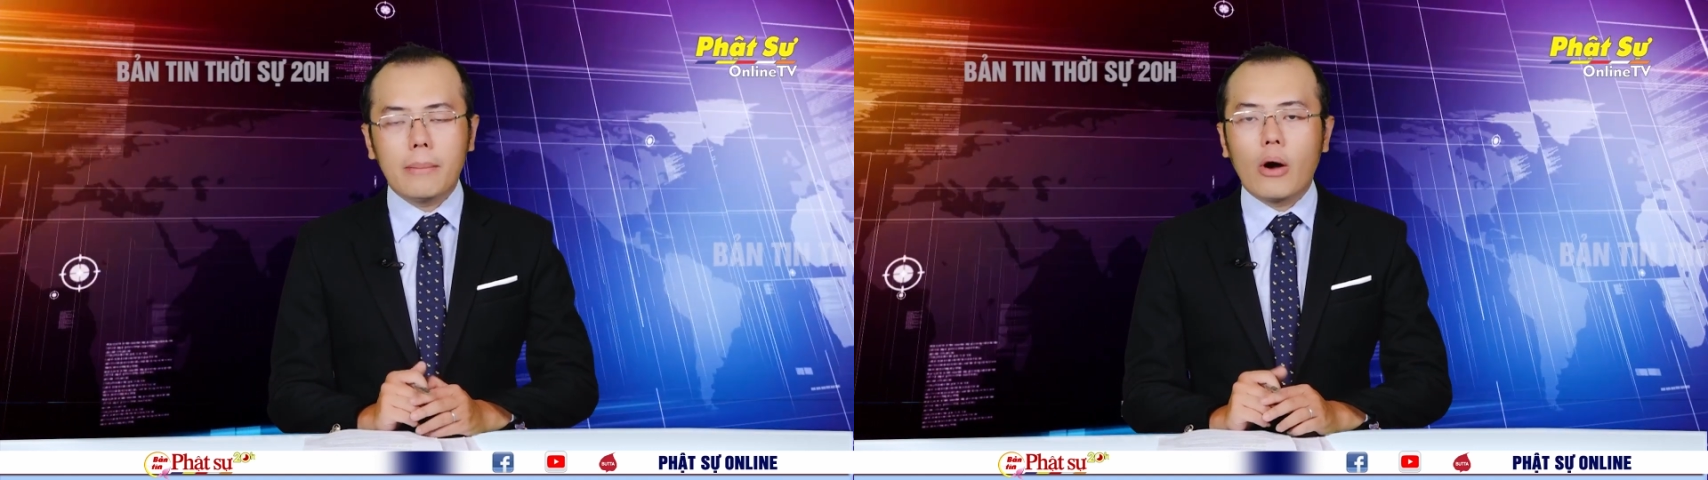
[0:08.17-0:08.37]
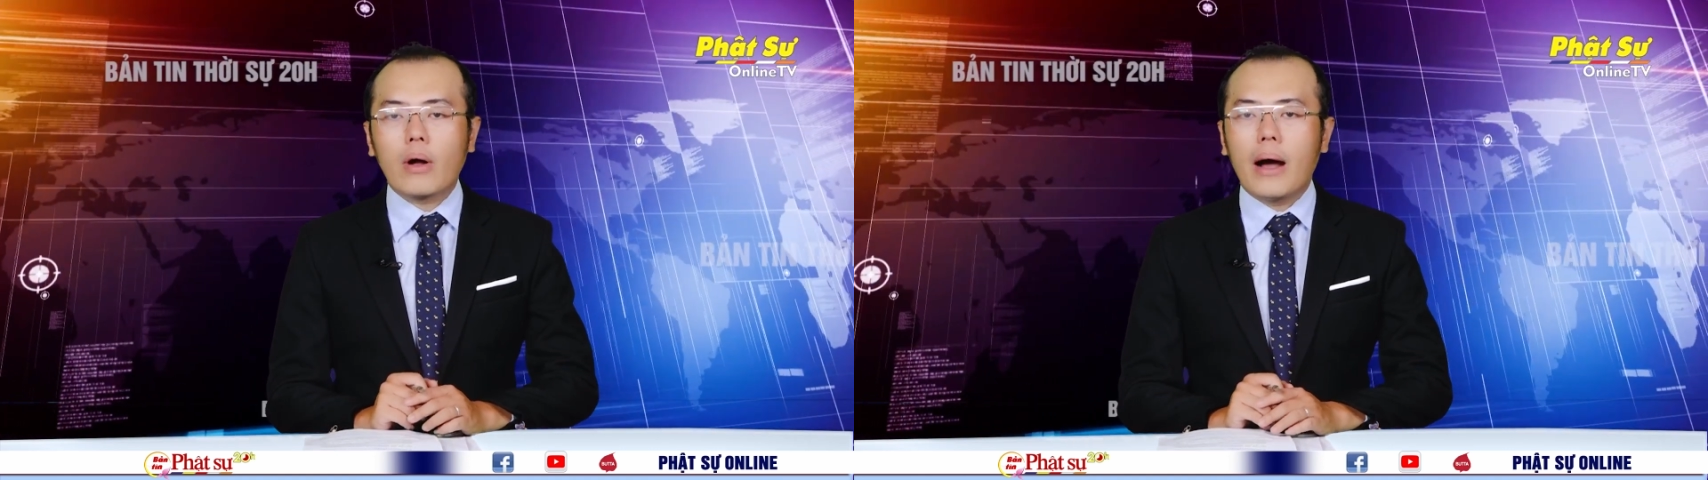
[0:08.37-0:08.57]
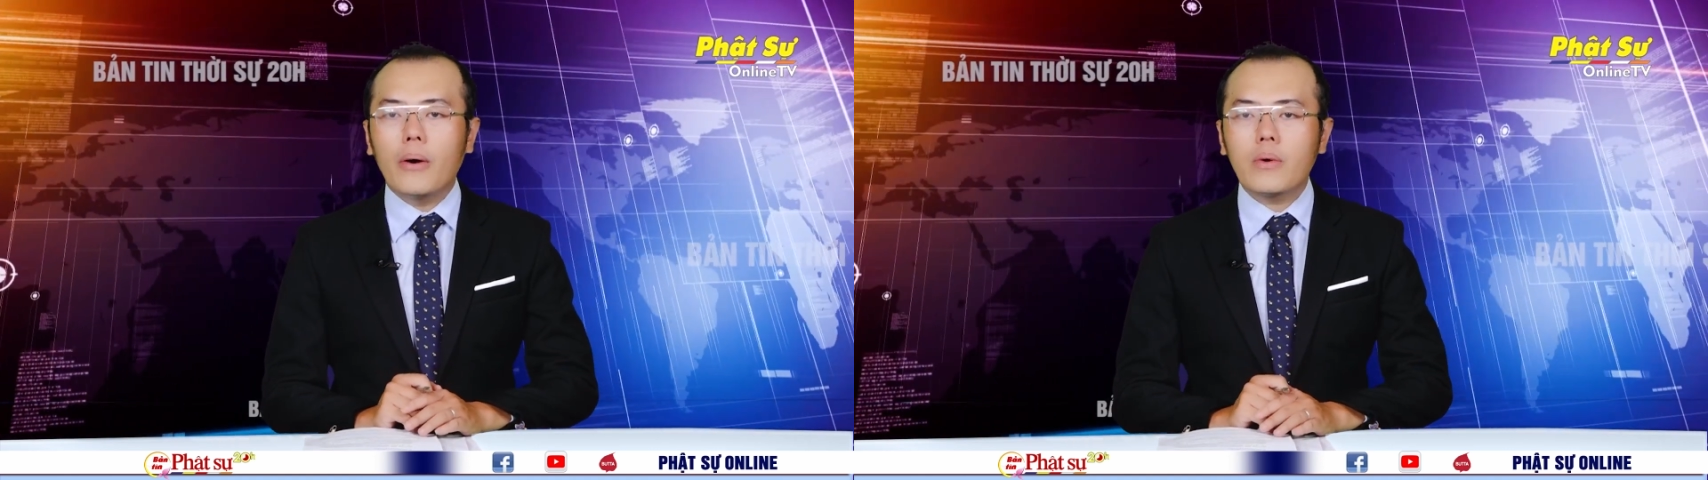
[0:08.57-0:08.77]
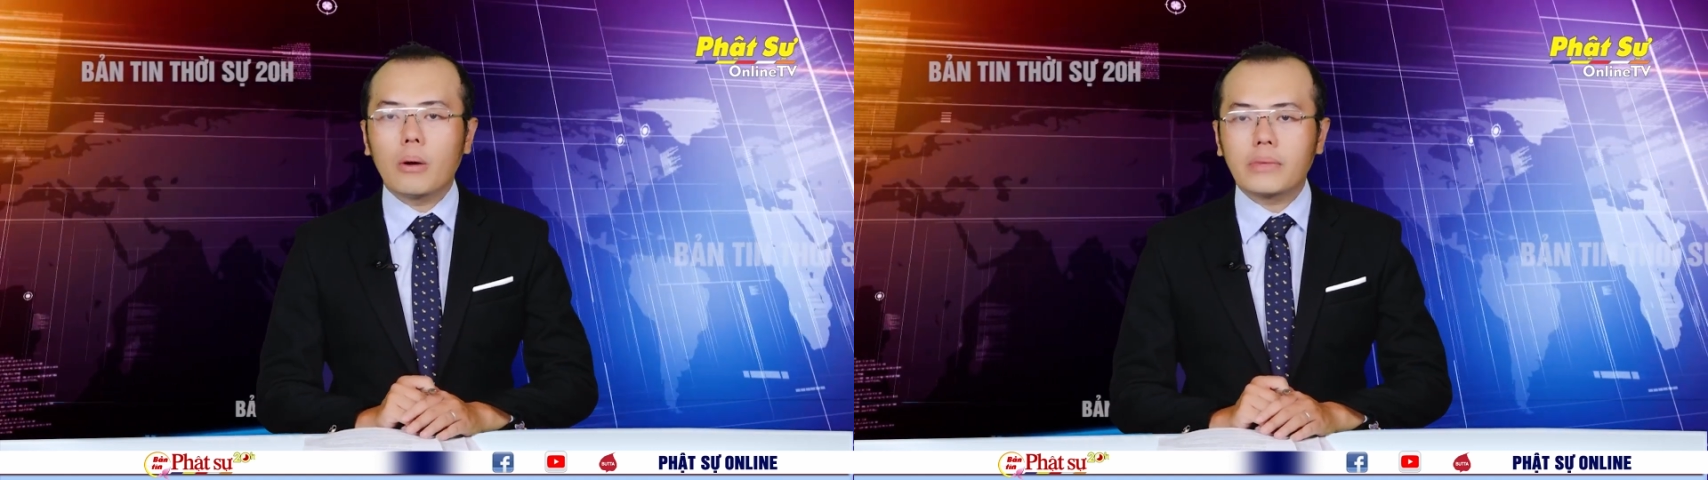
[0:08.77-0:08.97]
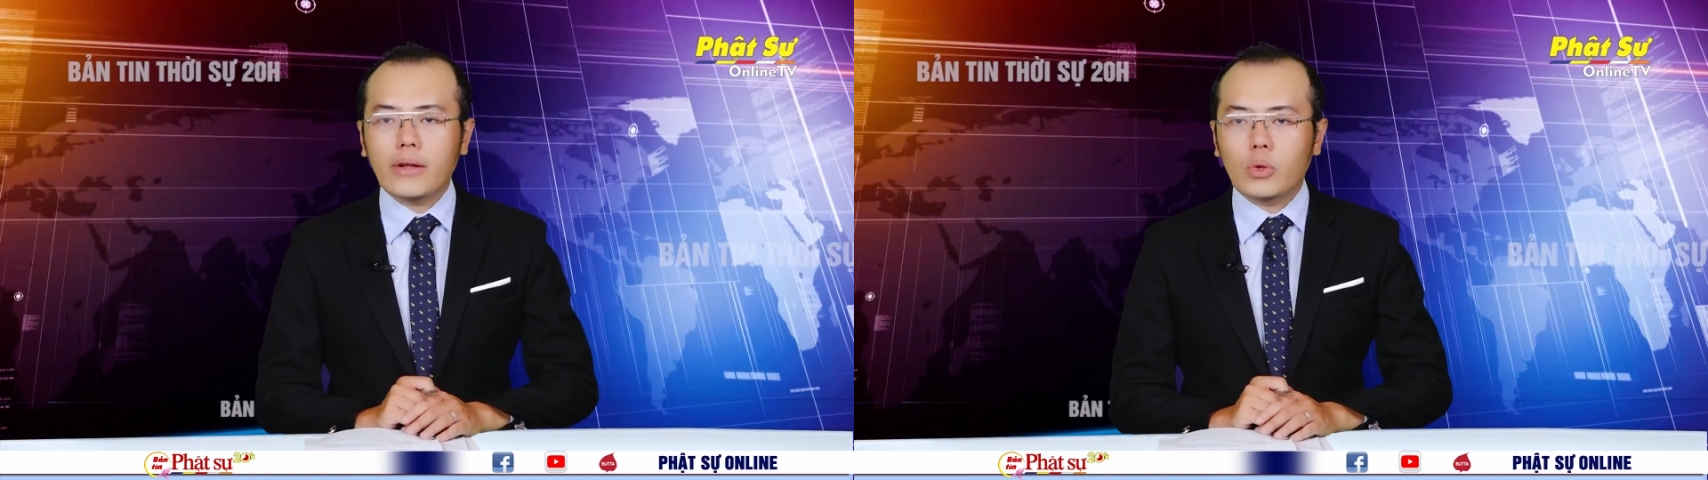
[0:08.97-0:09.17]
báo cáo
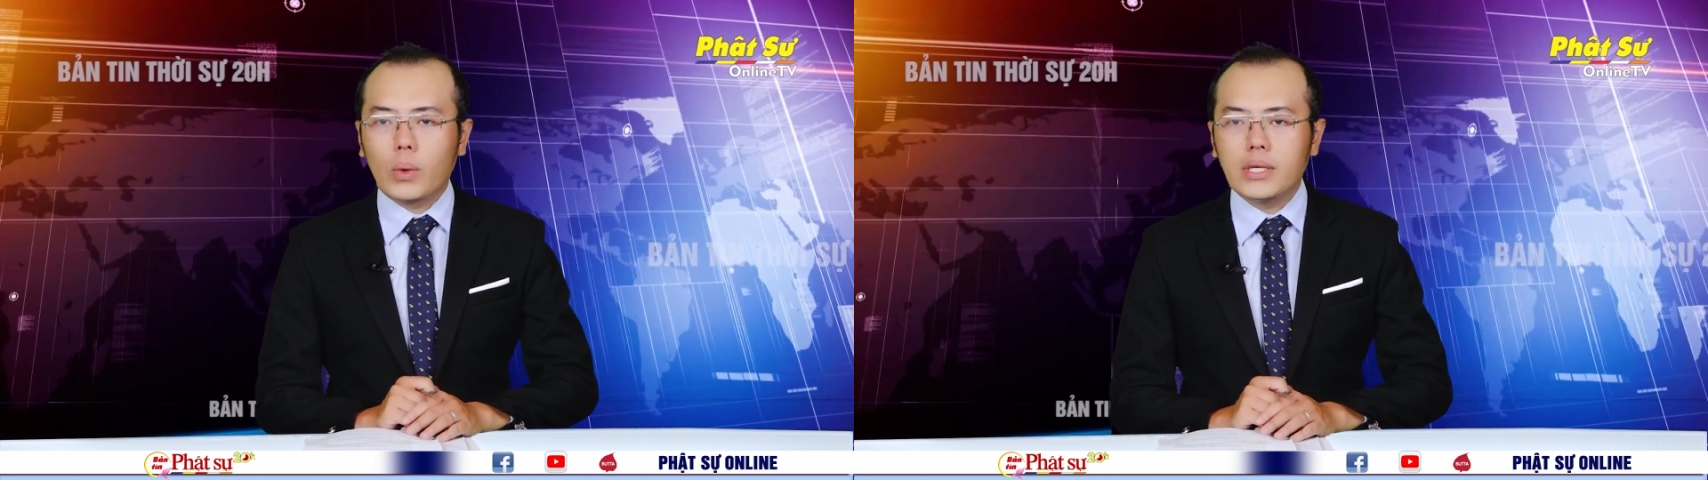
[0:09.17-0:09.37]
công tác tổ